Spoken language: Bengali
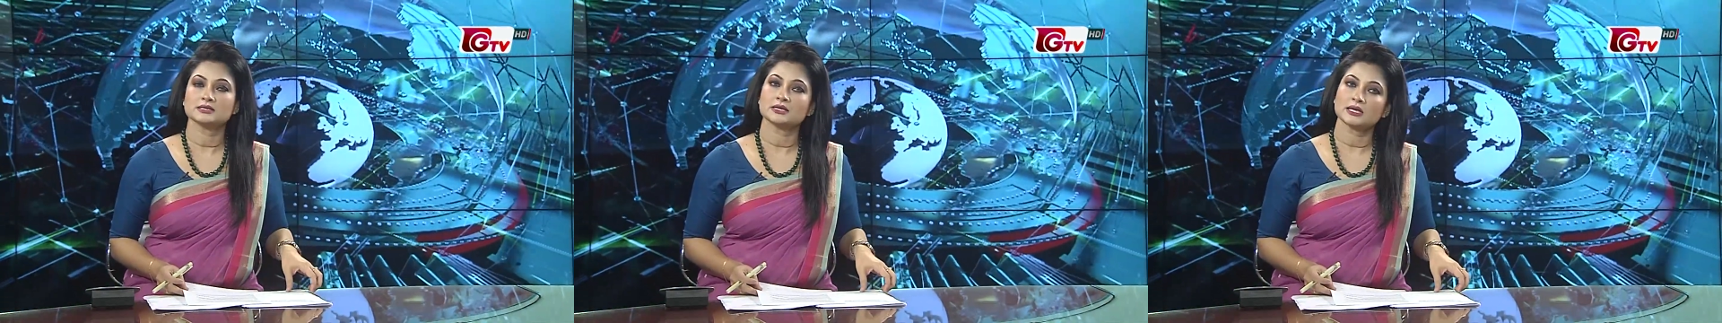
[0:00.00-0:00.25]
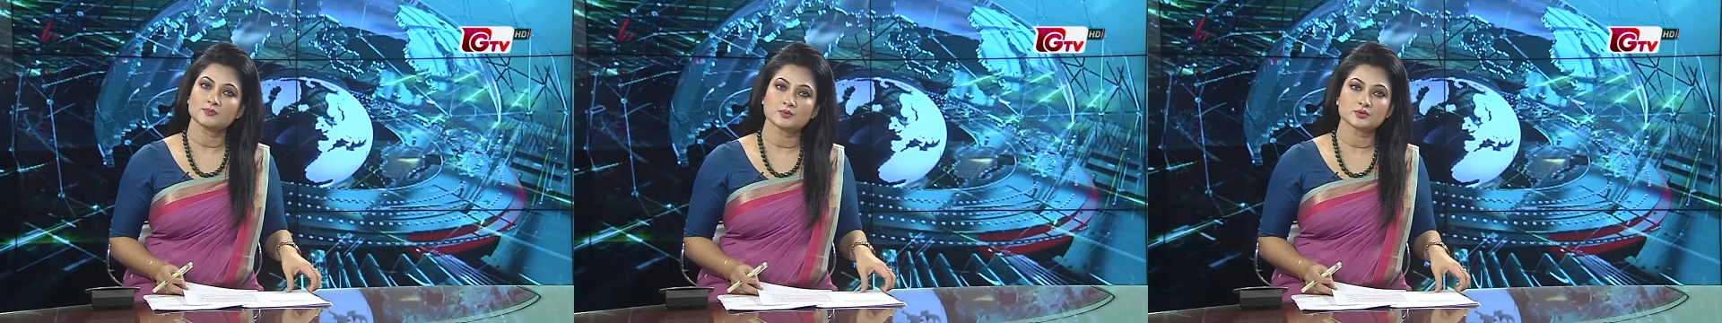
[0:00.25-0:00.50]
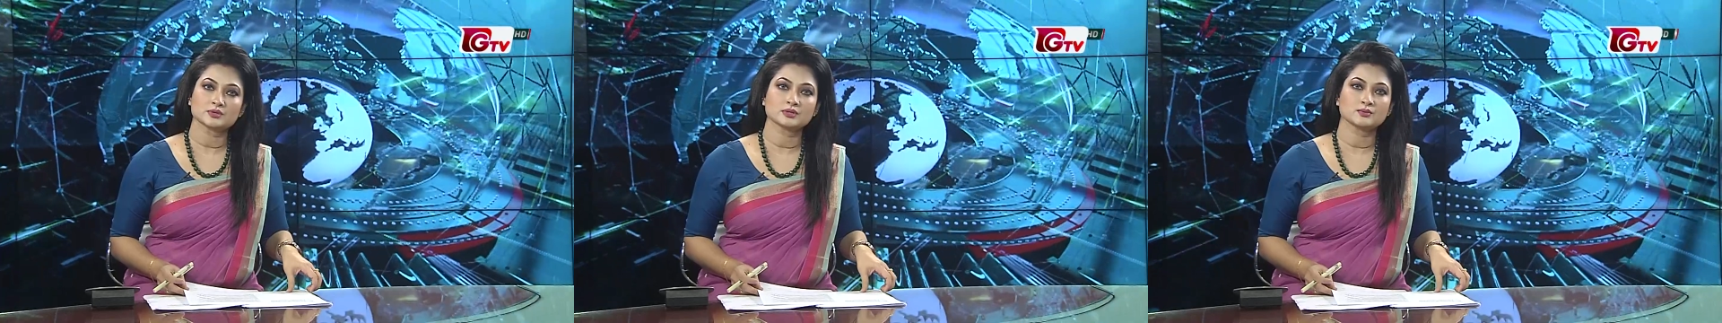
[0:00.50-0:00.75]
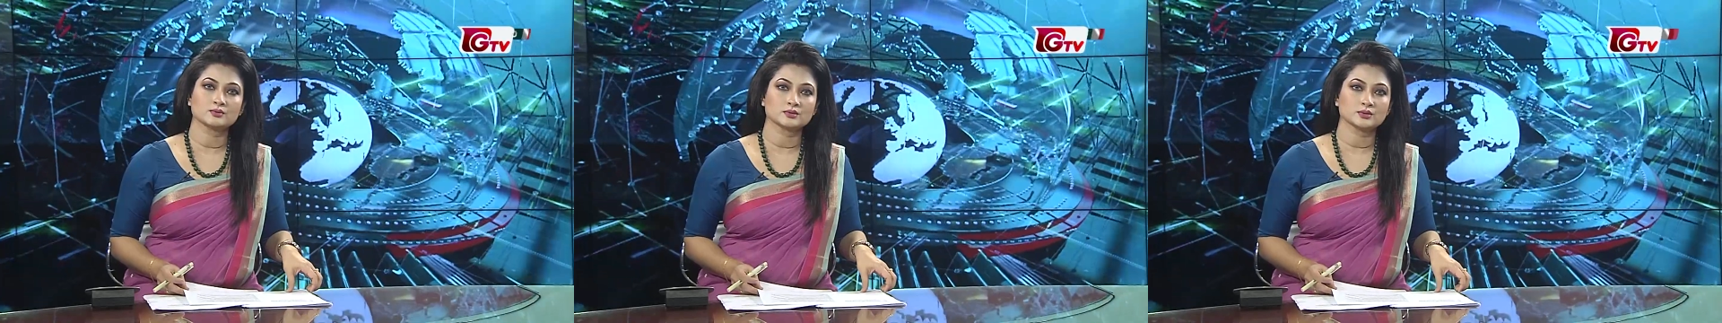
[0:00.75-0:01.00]
সেই
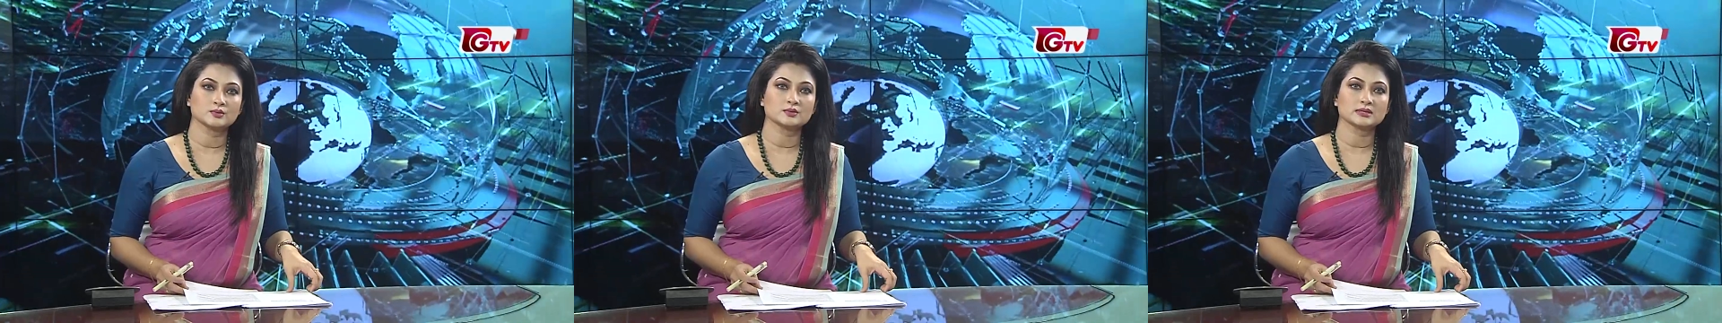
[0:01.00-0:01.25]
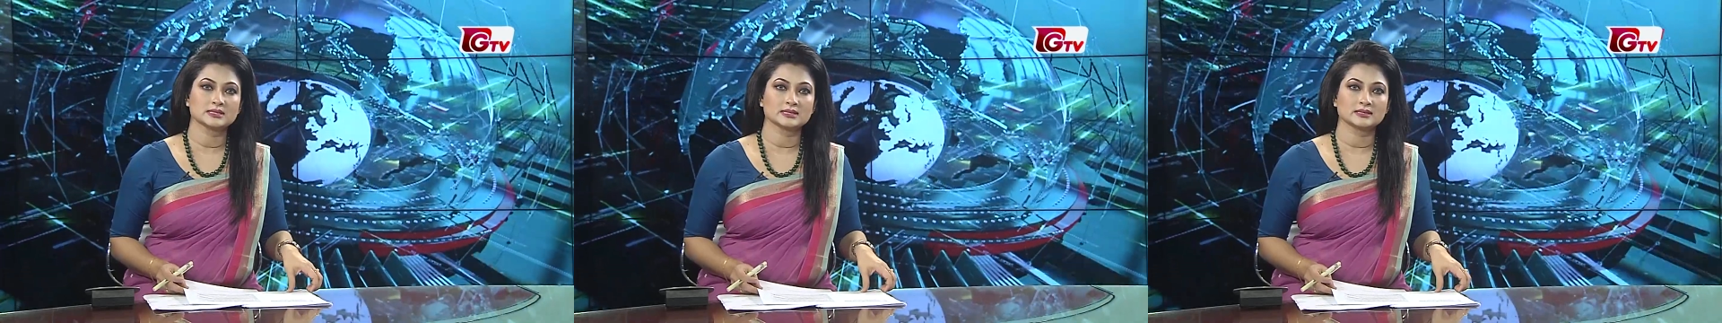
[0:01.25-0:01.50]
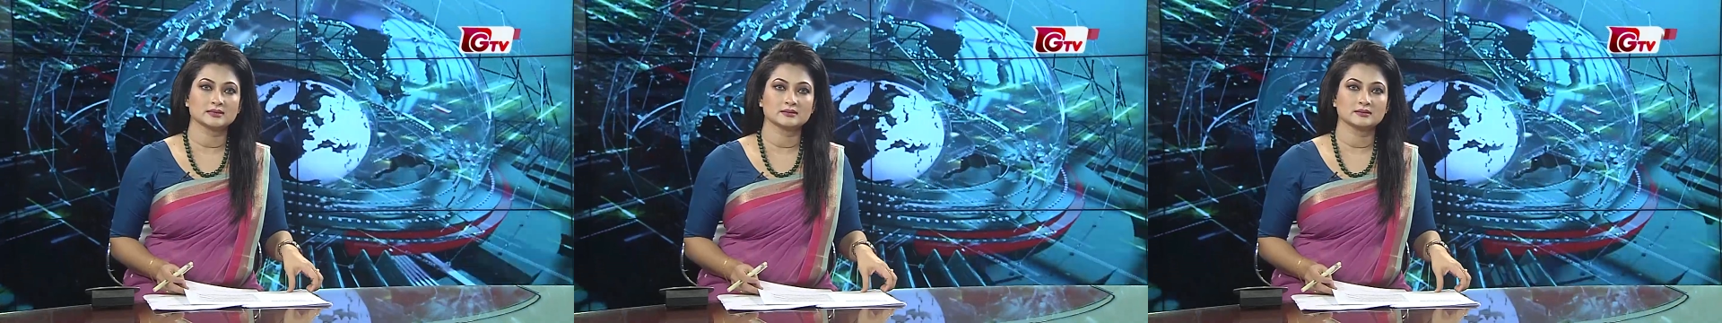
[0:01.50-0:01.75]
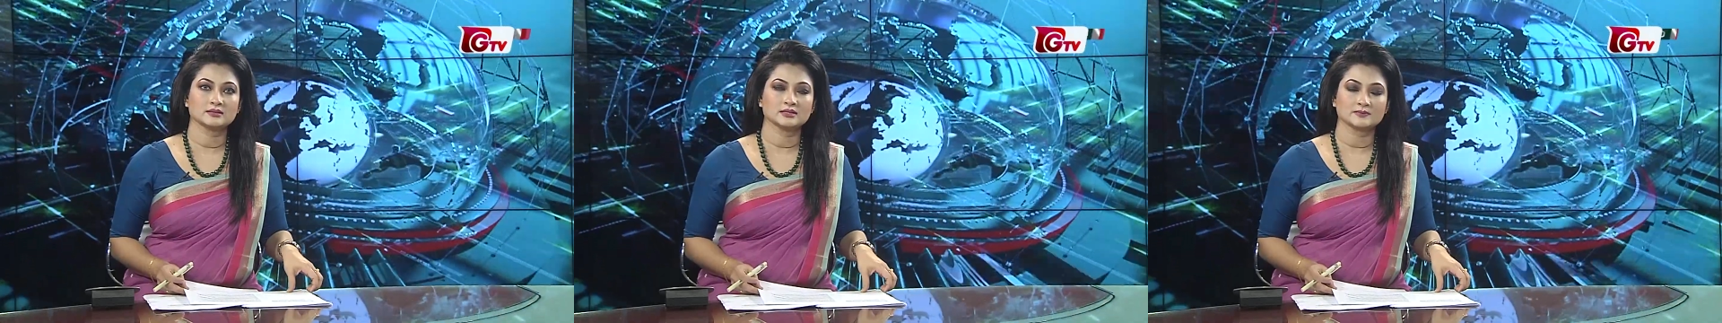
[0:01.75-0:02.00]
প্রশ্নের উত্তর খুঁজেছেন
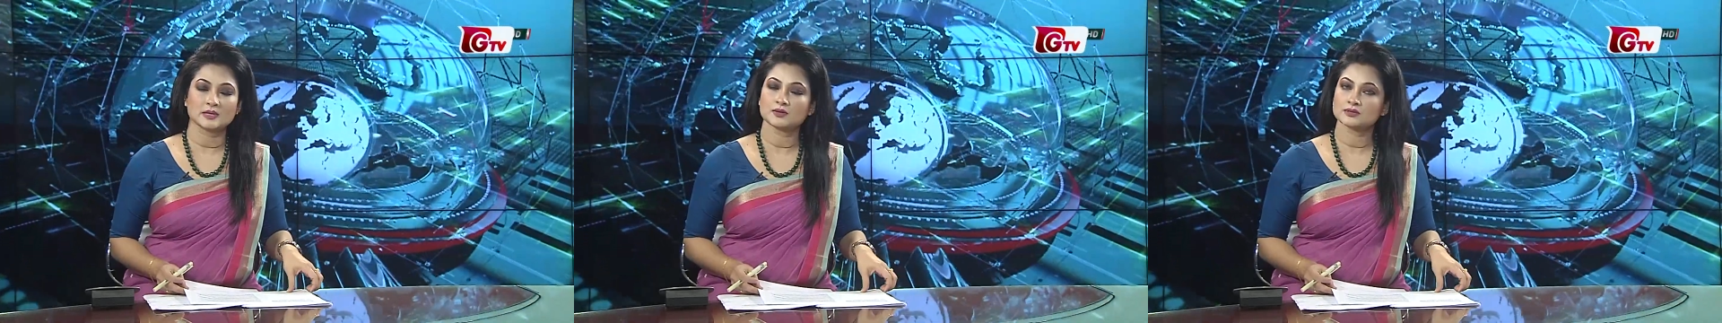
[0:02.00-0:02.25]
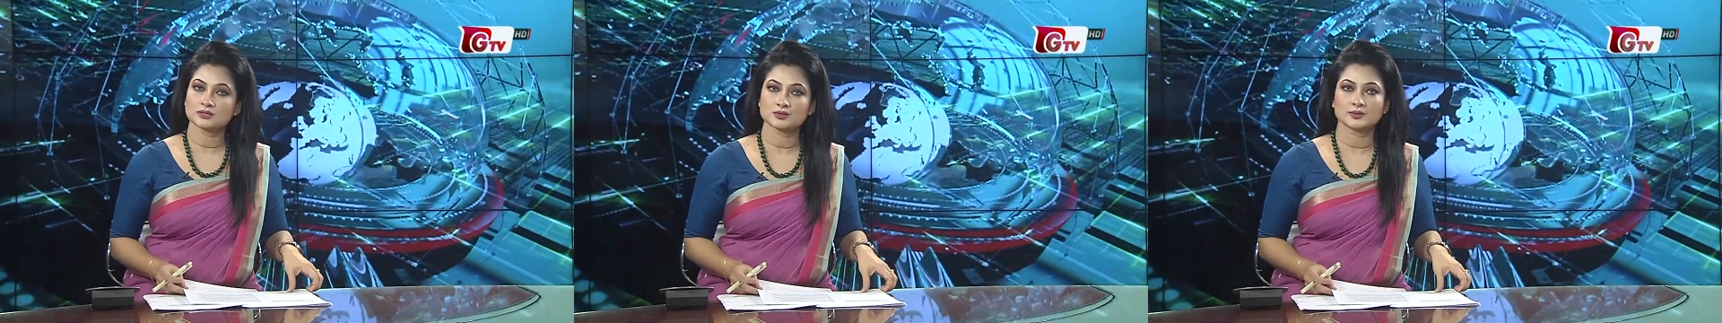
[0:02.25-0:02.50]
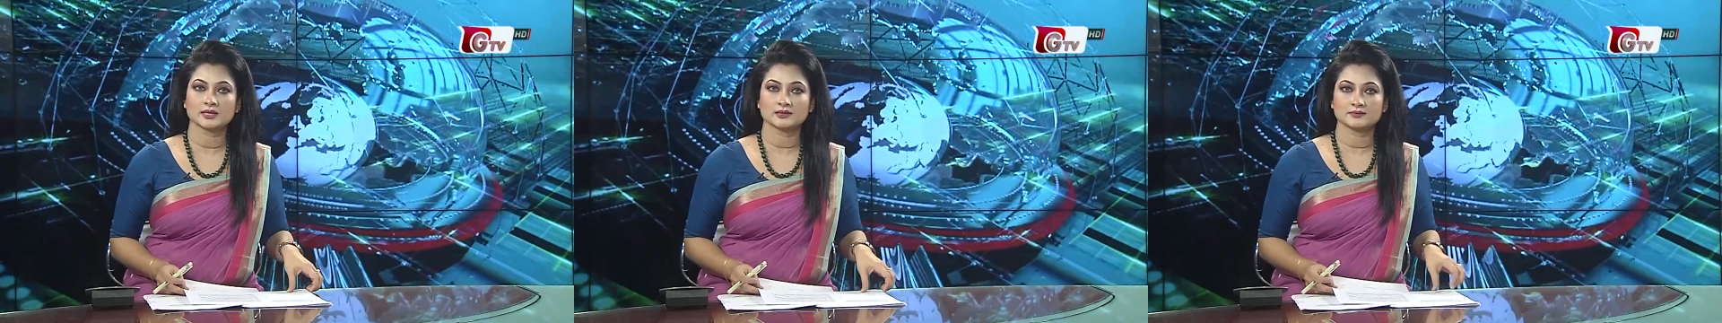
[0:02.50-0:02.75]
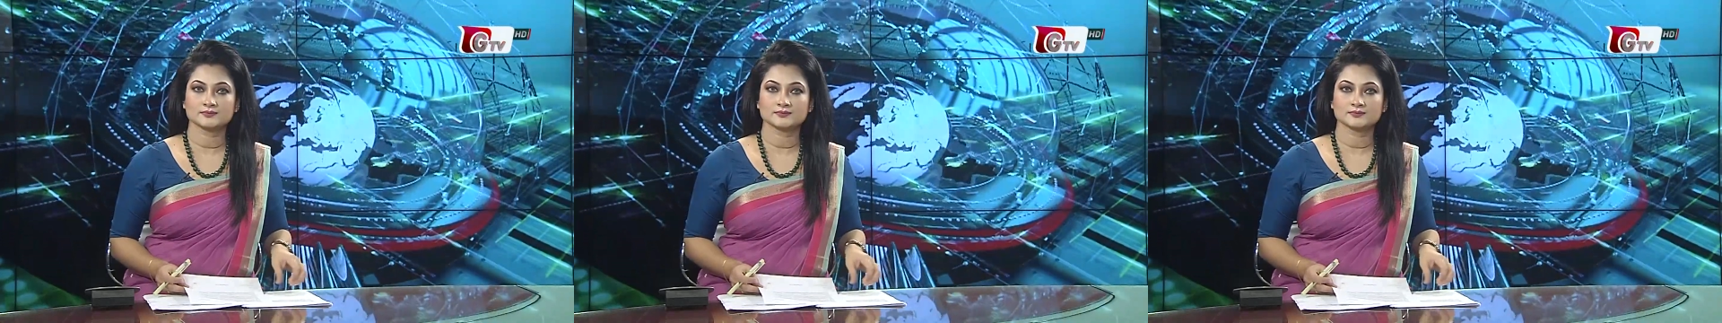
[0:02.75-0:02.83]
ইসমাইল হোসেন জুয়েল